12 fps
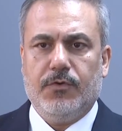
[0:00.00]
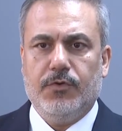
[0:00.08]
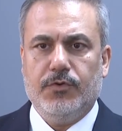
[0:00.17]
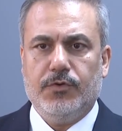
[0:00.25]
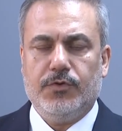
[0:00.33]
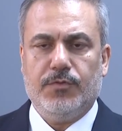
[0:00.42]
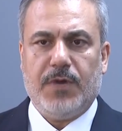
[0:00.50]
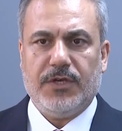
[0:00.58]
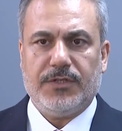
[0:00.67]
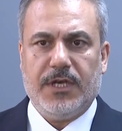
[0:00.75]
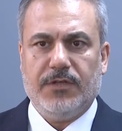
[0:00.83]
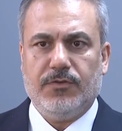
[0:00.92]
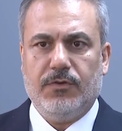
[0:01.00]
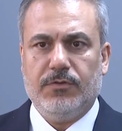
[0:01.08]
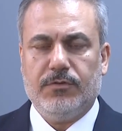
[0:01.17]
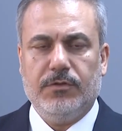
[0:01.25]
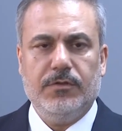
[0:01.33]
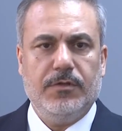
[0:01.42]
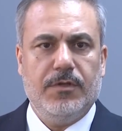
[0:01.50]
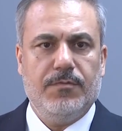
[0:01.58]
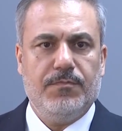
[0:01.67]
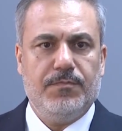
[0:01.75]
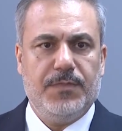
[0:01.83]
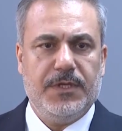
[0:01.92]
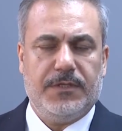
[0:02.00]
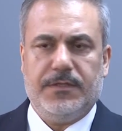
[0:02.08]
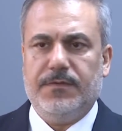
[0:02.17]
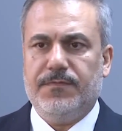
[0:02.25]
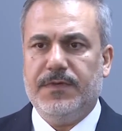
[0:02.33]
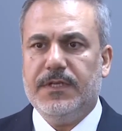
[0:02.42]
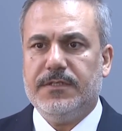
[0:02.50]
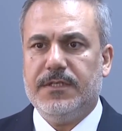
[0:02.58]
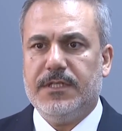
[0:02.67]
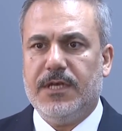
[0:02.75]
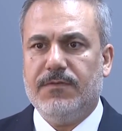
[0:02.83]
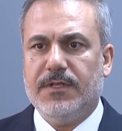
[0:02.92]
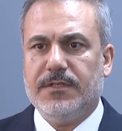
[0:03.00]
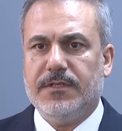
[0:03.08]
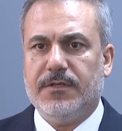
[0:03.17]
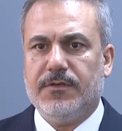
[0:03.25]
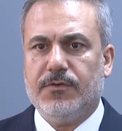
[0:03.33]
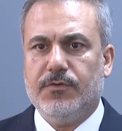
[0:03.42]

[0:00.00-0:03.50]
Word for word: Kudüs'ün başkenti olduğu bir Filistin devletinin